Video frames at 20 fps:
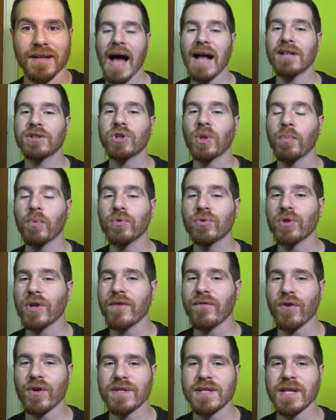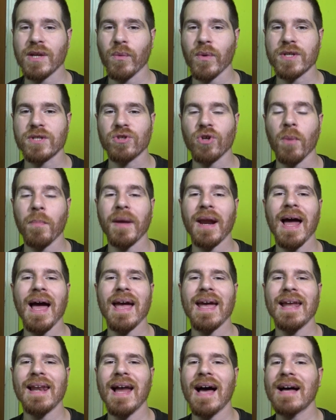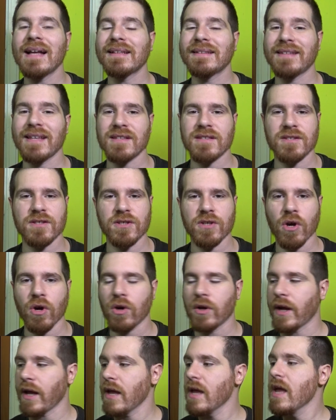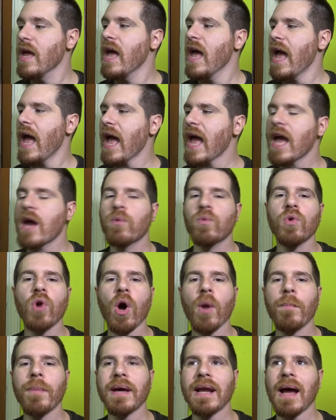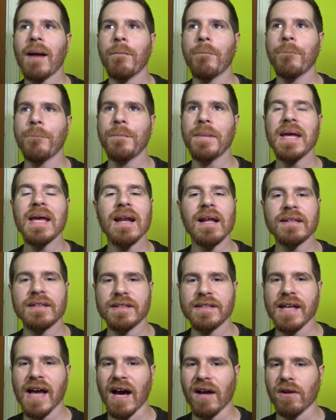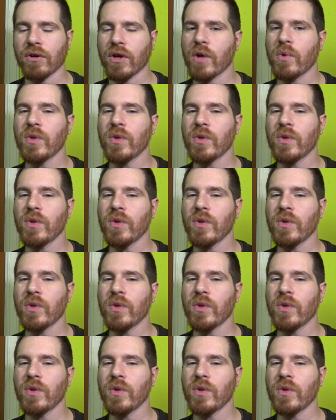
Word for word: Altro punto di forza di quest'opera è la tensione è un'opera piena di dialoghi,